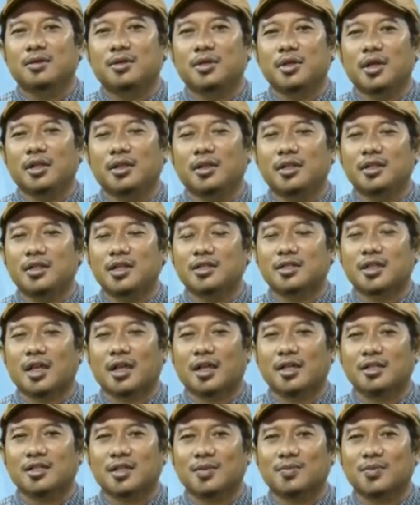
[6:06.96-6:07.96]
dia tidak
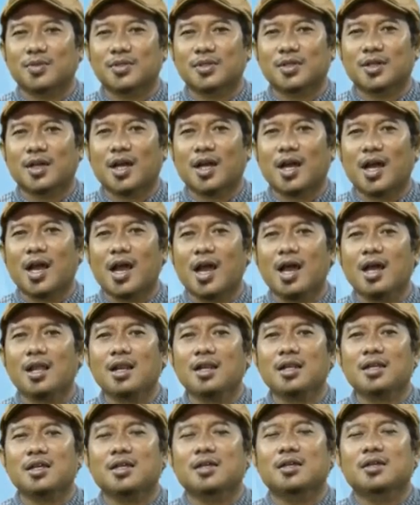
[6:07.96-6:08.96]
sakit sama
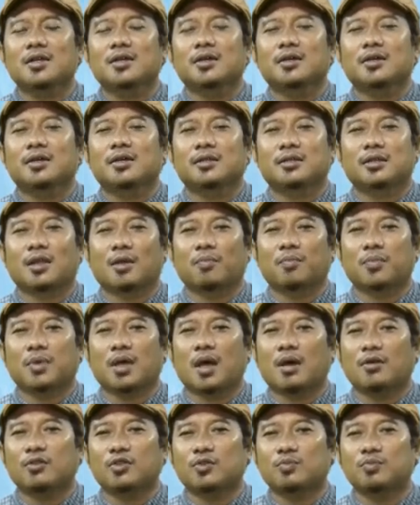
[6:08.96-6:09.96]
sekali. Tapi
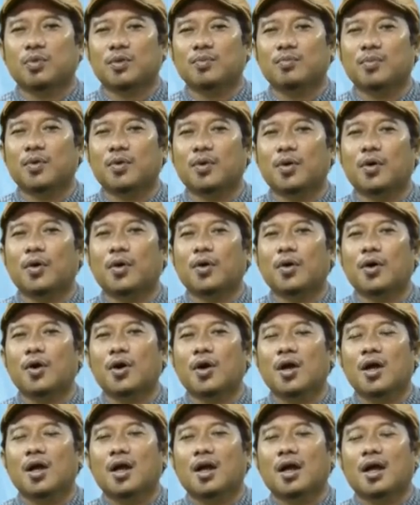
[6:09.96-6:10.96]
harus
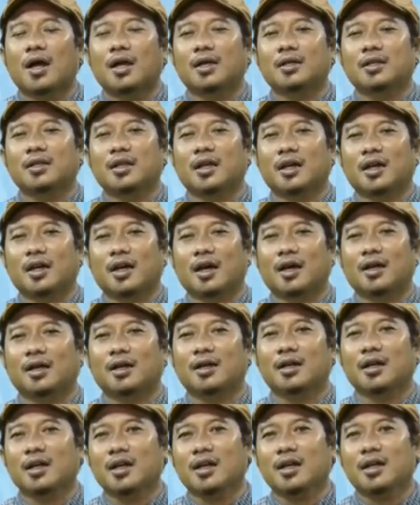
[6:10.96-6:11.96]
berbohong hanya
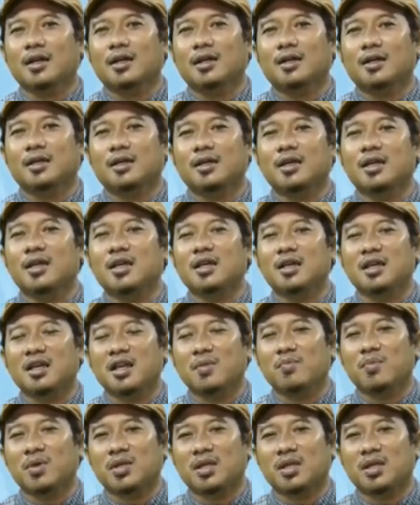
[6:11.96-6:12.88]
karena ingin